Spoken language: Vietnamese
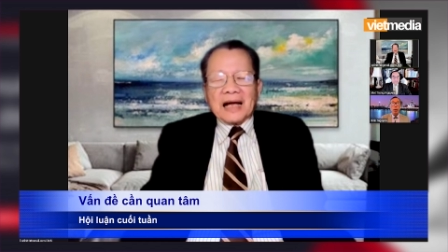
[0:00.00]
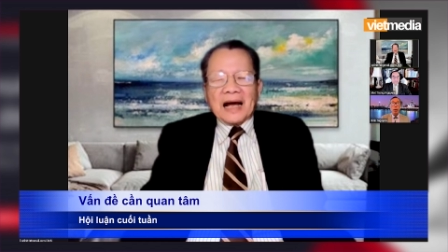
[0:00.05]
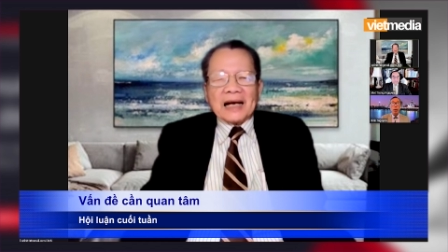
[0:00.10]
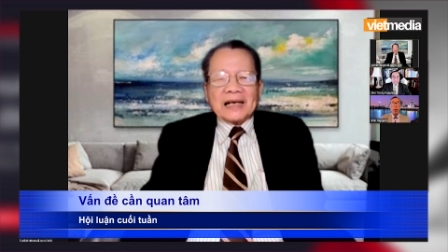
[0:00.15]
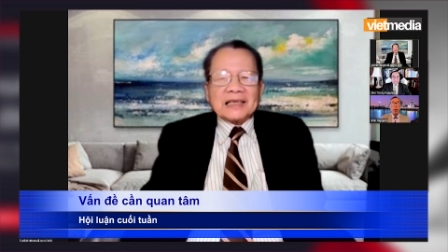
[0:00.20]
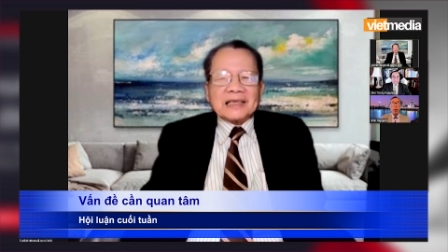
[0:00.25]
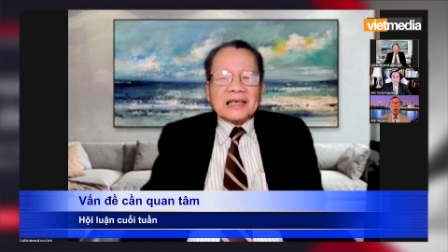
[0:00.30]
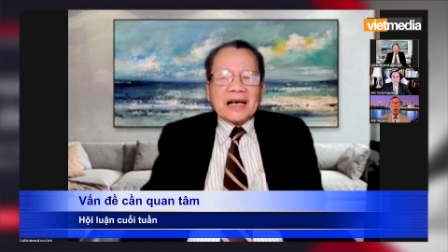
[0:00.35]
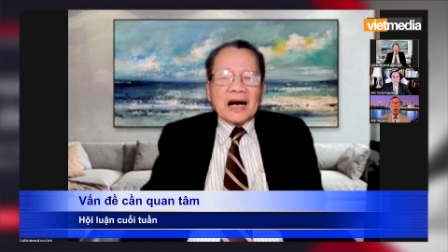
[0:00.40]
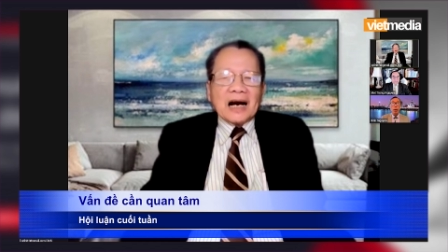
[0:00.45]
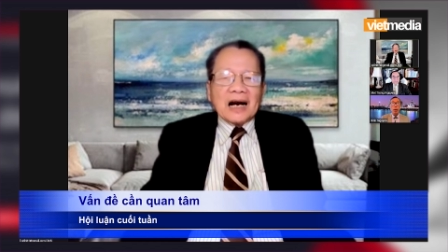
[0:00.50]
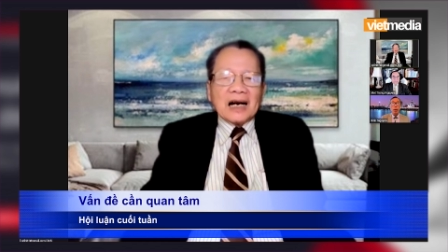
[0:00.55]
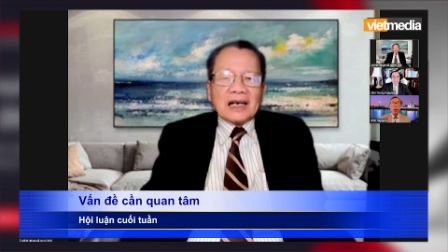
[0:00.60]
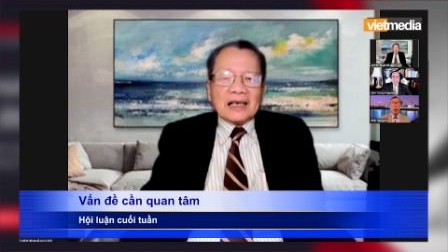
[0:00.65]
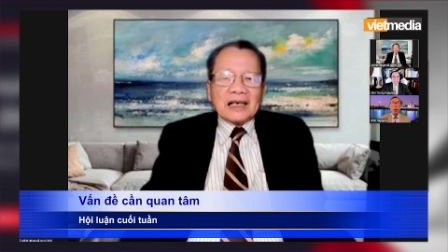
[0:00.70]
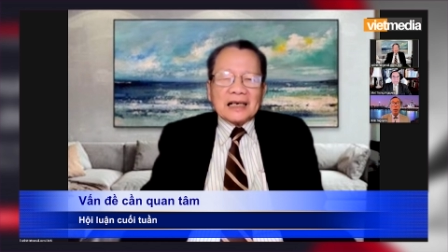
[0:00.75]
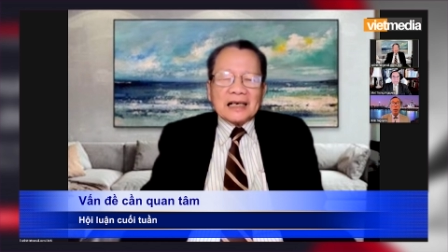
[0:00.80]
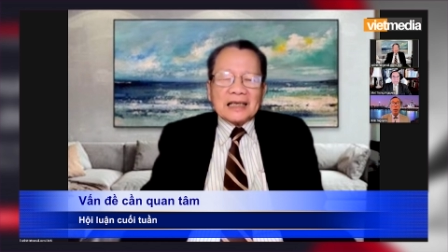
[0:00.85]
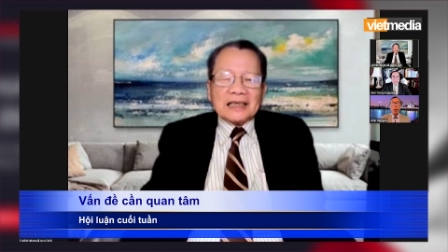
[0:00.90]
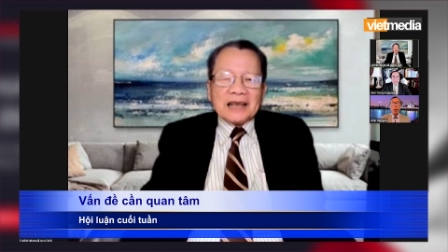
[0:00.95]
tài
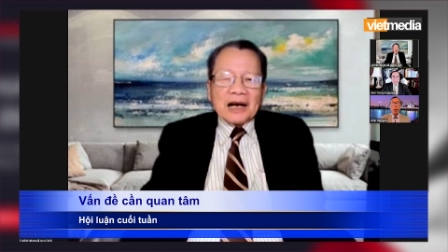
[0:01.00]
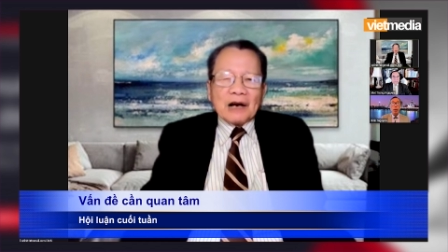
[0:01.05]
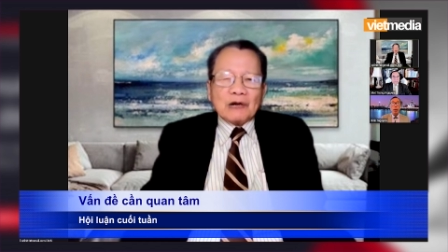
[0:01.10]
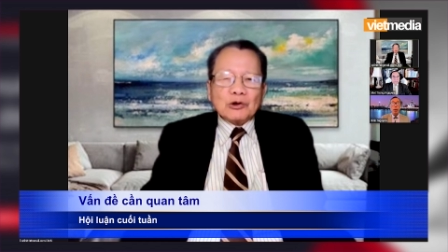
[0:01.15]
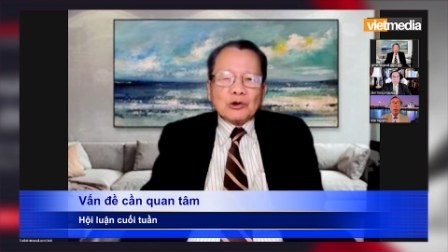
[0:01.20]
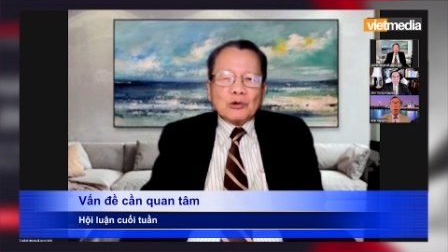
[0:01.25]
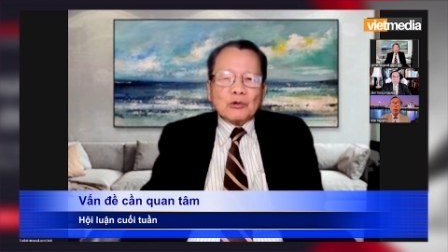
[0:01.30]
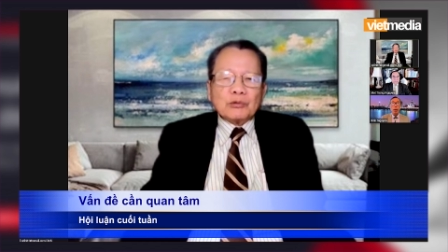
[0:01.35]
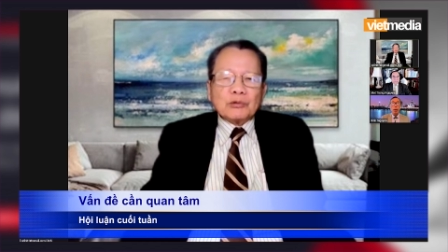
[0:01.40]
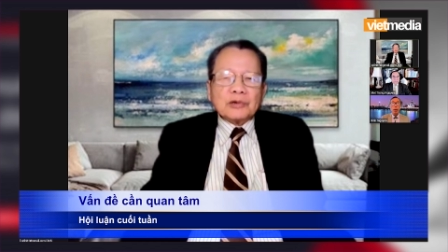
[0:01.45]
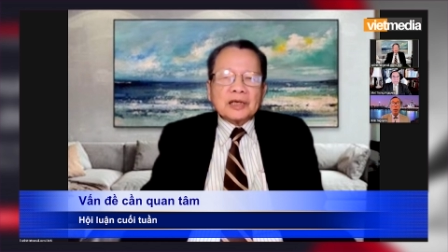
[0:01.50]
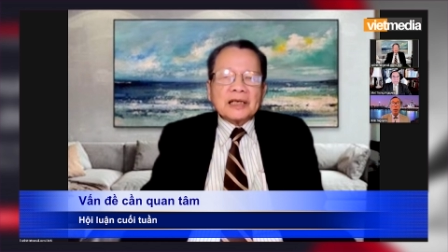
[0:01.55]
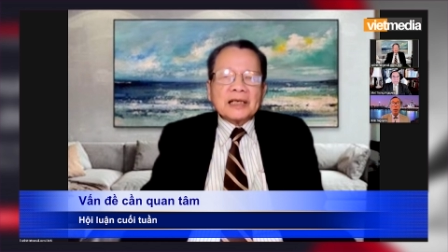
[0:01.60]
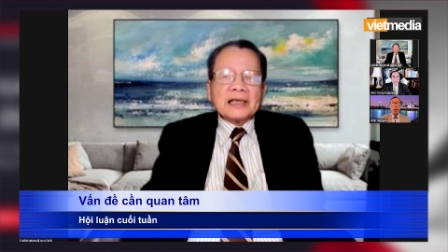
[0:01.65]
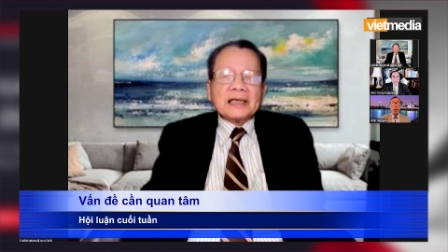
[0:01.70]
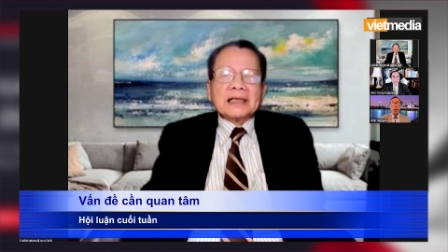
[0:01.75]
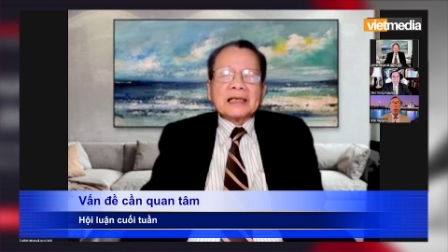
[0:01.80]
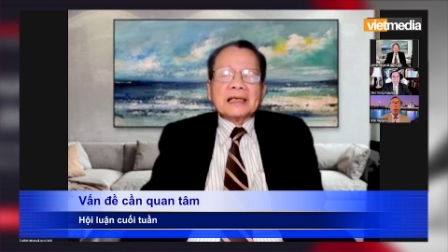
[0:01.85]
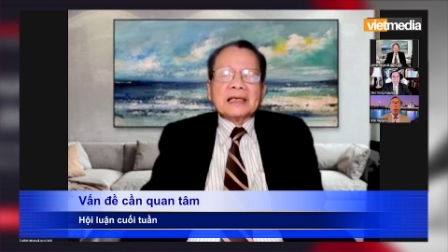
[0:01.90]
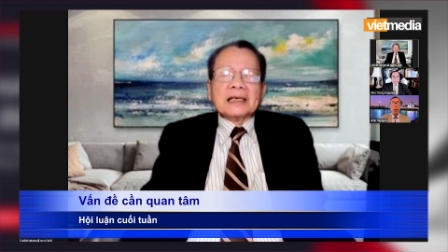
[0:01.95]
trợ nghĩa là giáo dục
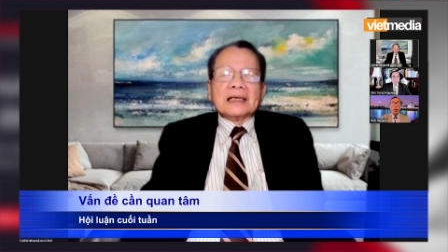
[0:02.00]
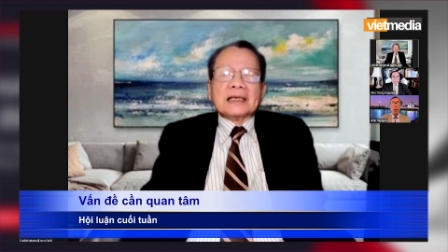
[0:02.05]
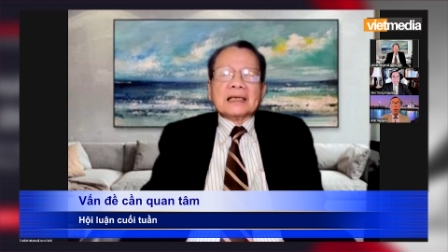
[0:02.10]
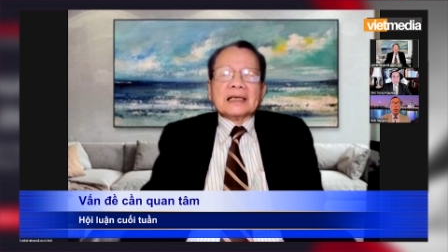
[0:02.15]
thì